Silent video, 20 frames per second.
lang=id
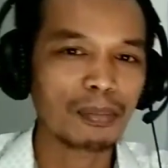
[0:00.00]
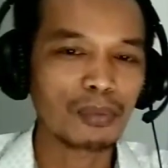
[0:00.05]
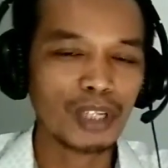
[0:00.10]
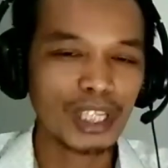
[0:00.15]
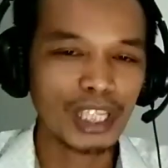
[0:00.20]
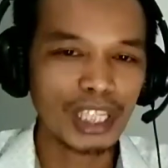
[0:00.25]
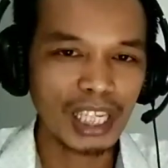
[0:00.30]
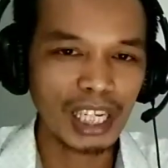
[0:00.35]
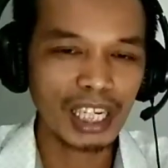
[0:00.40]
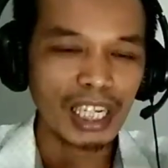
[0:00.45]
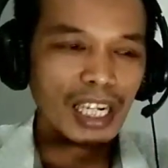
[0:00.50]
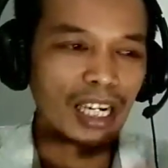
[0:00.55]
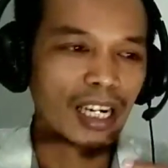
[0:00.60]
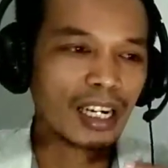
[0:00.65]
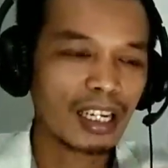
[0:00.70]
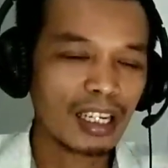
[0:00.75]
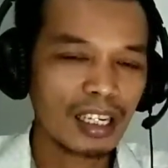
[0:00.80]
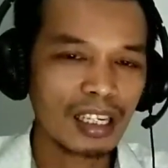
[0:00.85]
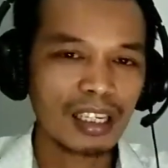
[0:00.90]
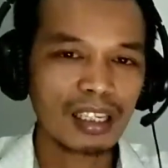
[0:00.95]
Mungkin karena
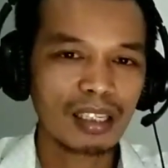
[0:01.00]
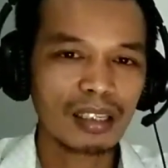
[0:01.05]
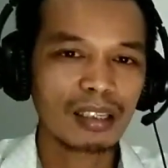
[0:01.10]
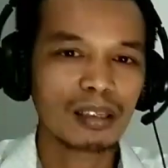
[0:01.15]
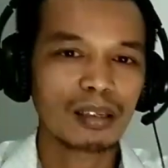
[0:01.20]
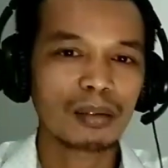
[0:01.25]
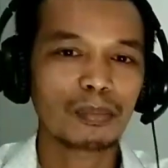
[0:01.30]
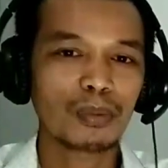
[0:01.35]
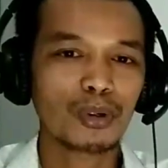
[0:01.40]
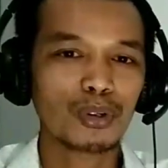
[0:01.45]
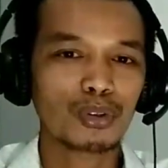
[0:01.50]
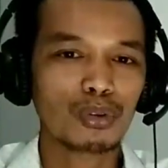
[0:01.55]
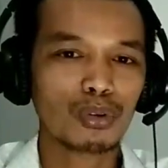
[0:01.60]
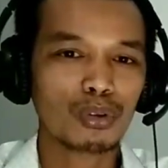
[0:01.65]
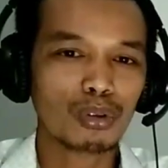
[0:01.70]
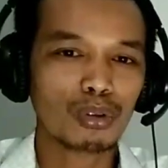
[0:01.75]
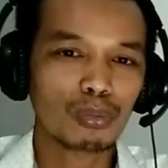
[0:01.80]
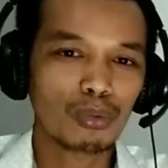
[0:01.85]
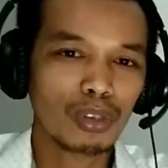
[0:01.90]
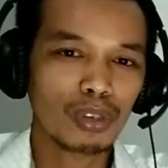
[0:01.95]

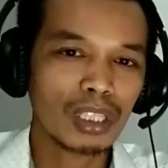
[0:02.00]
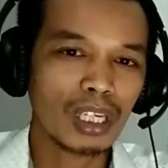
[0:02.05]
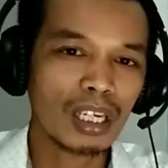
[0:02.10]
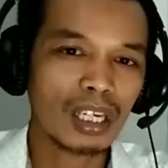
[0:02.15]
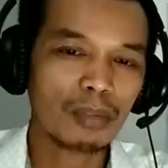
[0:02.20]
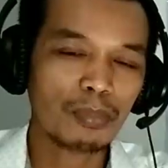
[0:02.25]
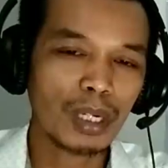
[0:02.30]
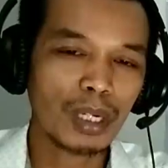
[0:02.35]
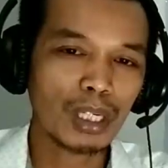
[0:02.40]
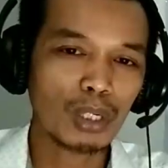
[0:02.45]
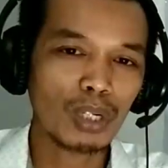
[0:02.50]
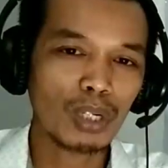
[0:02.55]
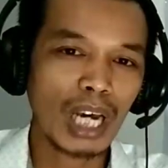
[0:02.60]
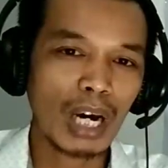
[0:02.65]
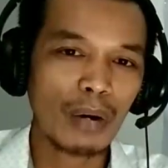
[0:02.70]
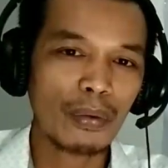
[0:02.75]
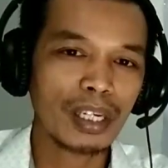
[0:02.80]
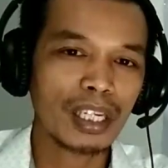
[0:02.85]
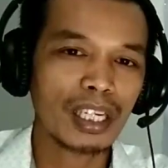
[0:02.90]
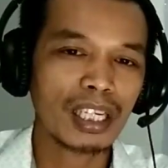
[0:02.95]
postur tubuhnya Ivan
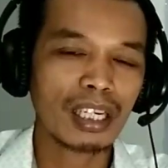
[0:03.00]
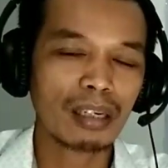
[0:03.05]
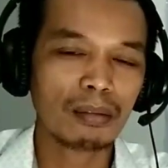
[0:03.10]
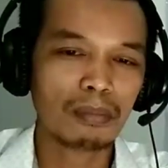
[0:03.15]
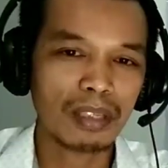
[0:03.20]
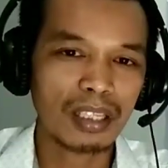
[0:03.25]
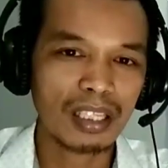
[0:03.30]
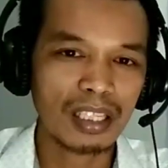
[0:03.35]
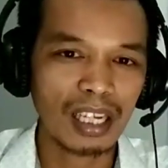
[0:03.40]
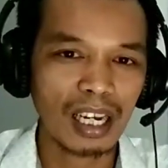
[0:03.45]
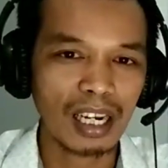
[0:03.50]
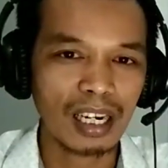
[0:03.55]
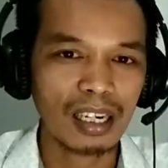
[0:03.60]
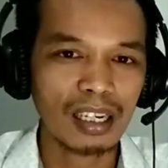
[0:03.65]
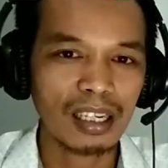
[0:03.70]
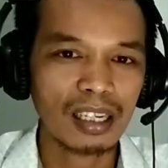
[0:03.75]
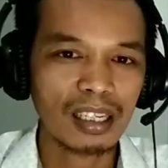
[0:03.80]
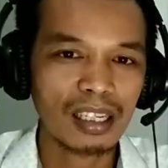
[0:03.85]
Gunawan ini kan besar.